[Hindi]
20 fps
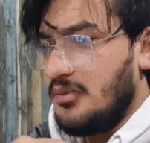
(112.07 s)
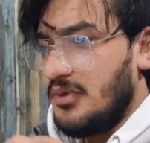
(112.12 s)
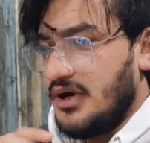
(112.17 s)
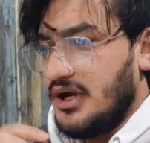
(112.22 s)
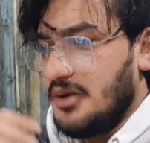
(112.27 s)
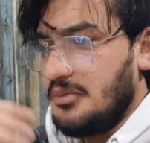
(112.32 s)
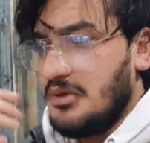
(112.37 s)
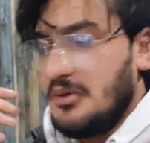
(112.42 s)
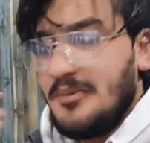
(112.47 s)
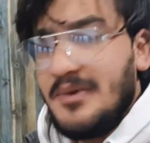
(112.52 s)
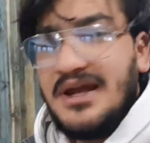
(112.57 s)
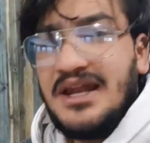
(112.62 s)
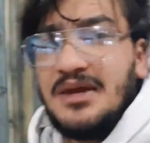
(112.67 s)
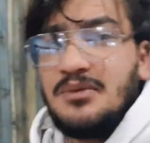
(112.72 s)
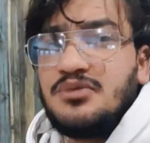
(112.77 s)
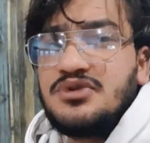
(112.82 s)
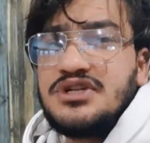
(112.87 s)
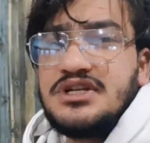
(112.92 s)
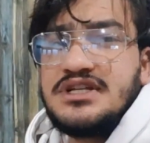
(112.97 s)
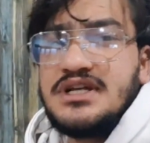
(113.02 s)
बट अभी
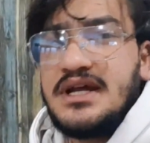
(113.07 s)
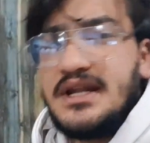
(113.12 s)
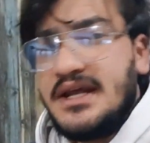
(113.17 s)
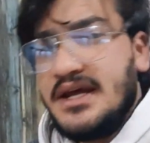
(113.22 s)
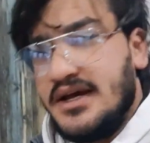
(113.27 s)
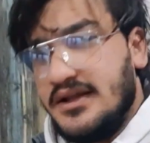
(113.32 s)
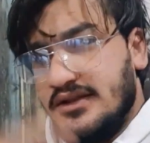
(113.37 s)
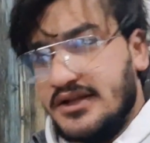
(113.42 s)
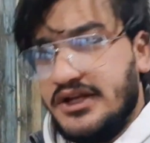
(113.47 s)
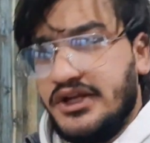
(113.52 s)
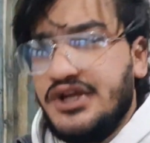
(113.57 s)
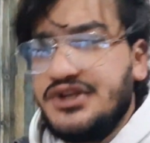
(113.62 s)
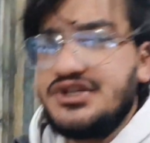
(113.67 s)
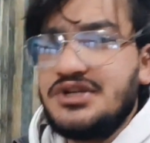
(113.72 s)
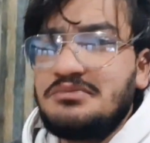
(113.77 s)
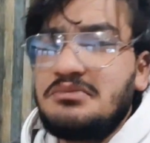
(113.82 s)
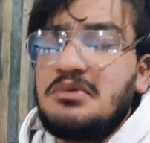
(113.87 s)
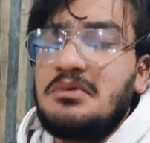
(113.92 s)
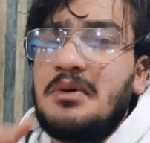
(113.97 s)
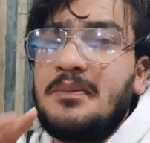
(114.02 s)
पहले मुझे जाना है अंदर
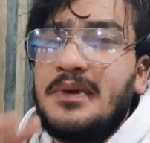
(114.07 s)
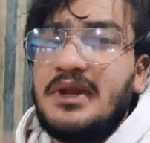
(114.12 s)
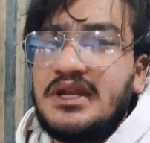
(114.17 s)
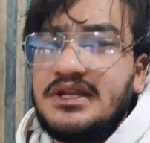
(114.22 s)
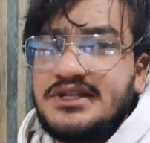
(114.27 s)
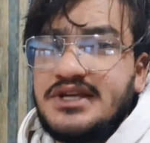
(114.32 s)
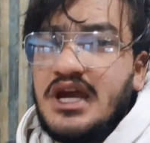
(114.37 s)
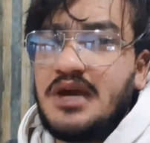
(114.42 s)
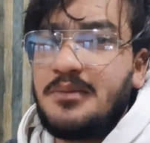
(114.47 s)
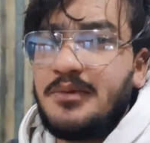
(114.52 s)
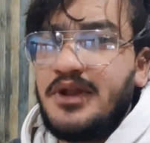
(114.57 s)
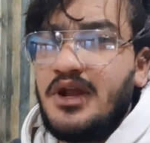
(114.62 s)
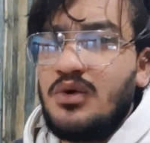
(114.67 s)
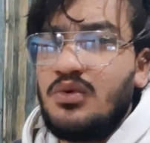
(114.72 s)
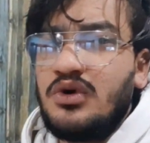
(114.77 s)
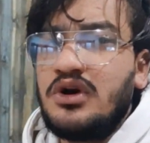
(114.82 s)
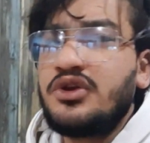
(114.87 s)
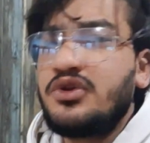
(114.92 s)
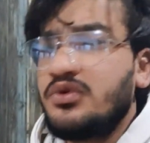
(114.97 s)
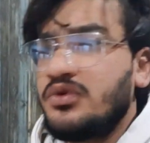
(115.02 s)
किचन में मैं पहले चाय
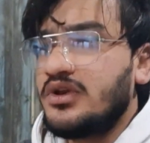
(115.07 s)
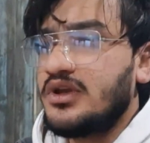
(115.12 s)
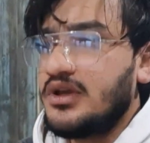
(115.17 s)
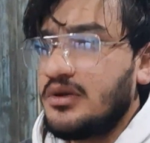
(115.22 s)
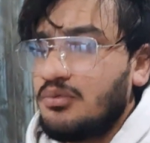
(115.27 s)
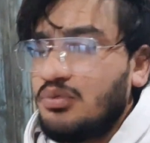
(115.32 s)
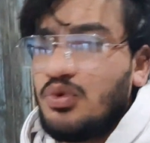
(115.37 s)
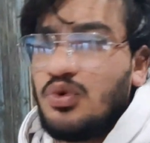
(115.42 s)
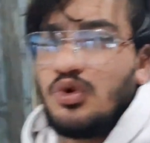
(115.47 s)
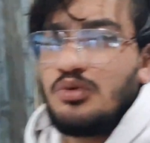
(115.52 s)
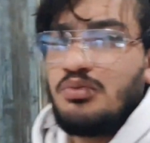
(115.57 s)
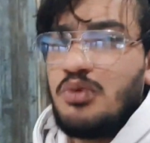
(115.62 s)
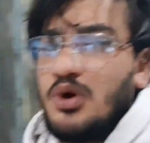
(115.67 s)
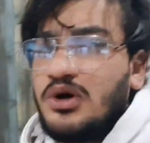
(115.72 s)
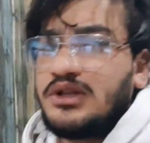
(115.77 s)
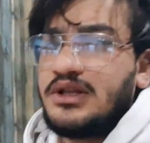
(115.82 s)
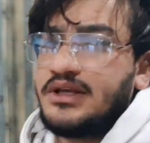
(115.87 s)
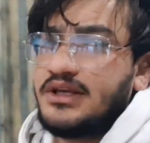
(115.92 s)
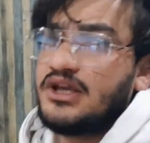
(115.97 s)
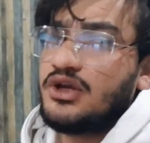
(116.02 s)
बनाऊंगा क्योंकि भूख
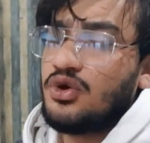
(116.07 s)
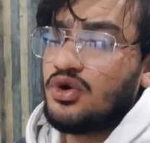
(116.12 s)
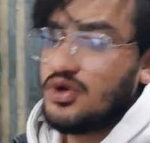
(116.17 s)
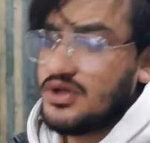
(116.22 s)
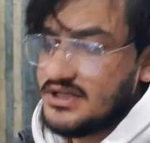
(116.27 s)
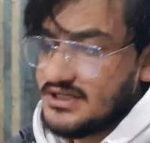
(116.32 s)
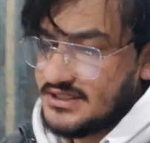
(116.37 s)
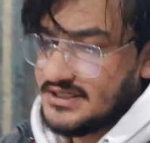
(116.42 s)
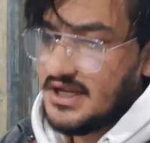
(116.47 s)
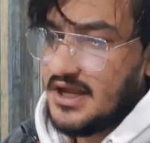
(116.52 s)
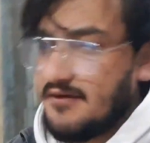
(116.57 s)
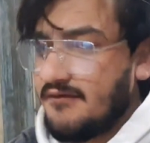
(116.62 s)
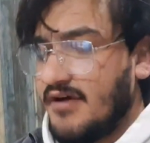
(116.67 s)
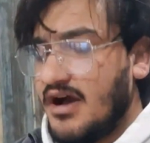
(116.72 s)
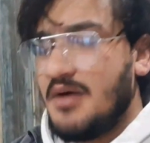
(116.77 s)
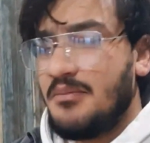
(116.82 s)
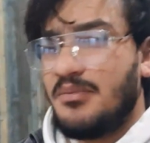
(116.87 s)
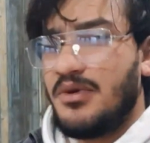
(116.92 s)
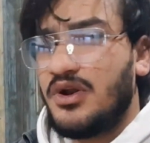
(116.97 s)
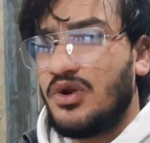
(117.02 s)
बहुत लगेगी और इस टाइम
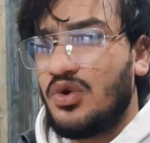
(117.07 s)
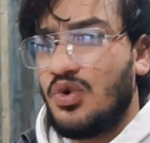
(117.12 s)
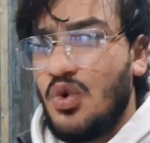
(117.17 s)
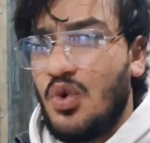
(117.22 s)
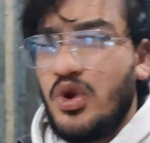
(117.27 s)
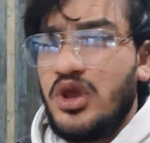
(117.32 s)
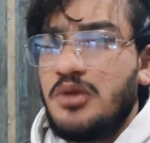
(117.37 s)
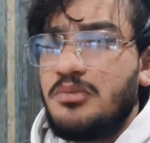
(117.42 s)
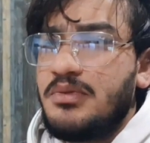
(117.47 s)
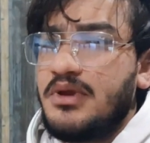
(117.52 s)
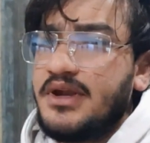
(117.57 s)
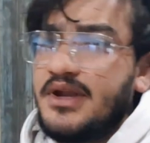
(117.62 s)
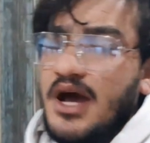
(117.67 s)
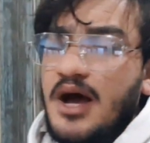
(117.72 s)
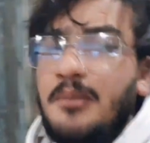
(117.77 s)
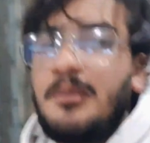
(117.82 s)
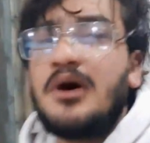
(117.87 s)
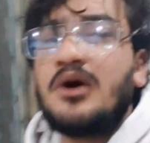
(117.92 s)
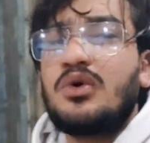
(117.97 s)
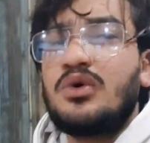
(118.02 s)
वहाँ पर कोई भी
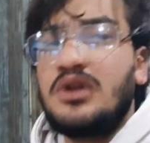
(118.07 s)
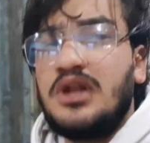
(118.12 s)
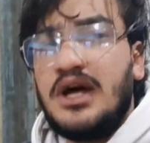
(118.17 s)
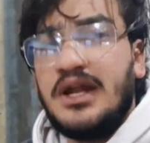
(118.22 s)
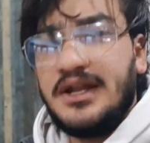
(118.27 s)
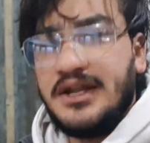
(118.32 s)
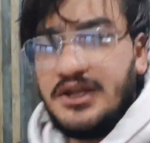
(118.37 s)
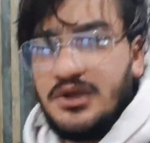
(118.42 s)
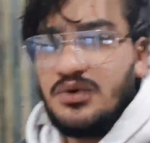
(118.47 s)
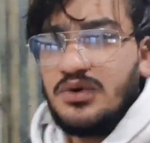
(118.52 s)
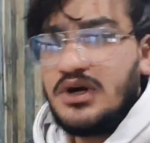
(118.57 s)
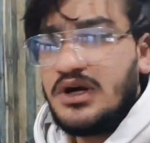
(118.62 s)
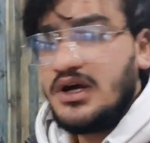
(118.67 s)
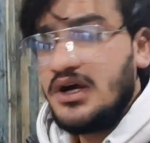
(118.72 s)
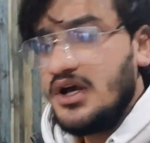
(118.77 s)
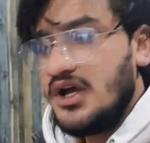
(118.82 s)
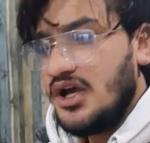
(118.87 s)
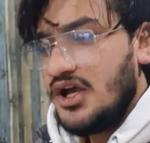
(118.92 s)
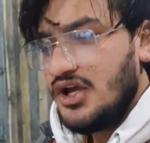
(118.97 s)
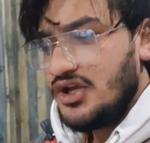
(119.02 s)
ढाबा खुला नहीं
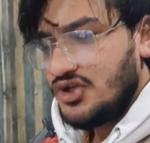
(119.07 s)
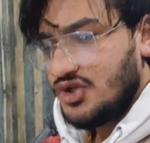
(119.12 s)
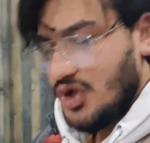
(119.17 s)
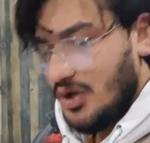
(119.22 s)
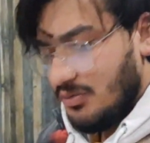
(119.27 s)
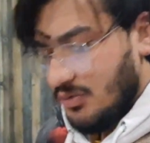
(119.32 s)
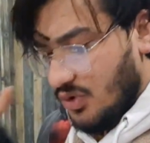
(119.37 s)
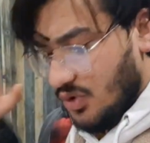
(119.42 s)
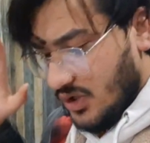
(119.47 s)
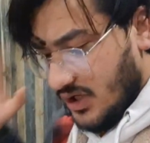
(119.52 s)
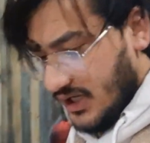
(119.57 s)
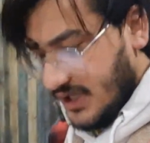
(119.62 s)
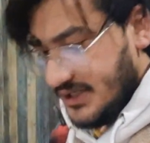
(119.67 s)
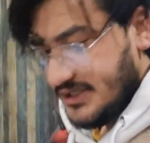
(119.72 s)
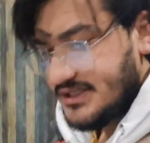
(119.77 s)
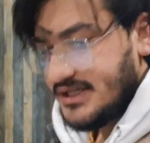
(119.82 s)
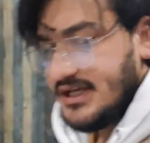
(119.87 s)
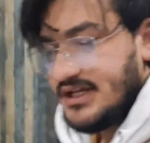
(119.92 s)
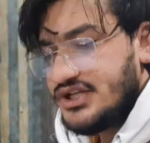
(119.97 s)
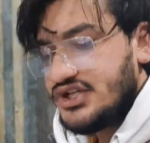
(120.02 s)
होगा सो हम लोग
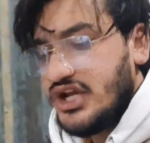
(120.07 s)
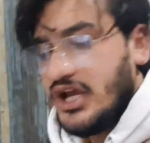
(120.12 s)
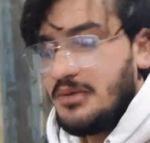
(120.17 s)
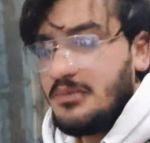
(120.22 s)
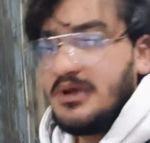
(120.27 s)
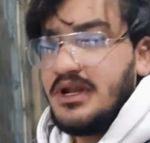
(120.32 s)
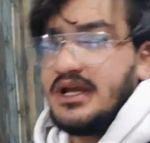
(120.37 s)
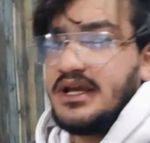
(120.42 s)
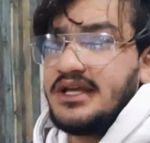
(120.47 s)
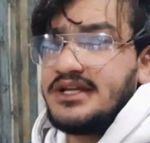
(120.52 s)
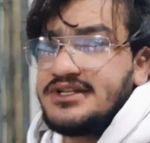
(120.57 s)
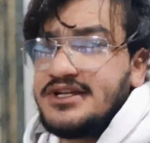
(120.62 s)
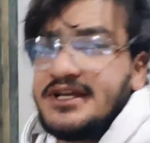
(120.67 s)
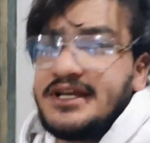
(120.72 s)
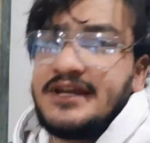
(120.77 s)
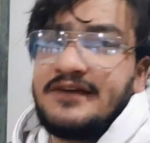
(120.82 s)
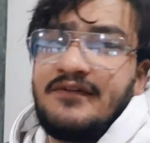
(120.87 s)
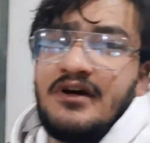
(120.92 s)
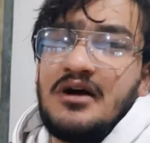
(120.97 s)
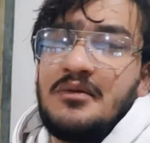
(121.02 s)
घर से ही चाय बना के
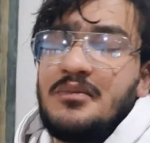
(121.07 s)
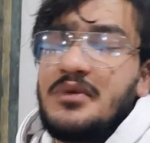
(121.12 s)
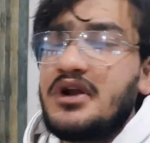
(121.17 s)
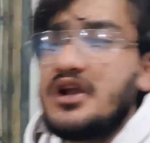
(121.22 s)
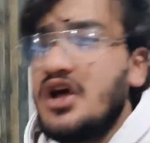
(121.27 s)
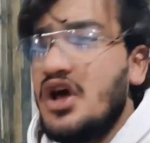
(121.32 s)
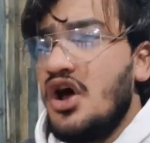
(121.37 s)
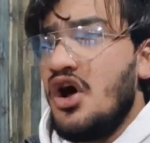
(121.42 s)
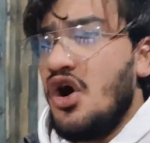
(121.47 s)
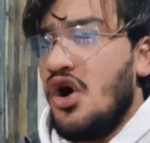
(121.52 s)
जाएंगे वहाँ पर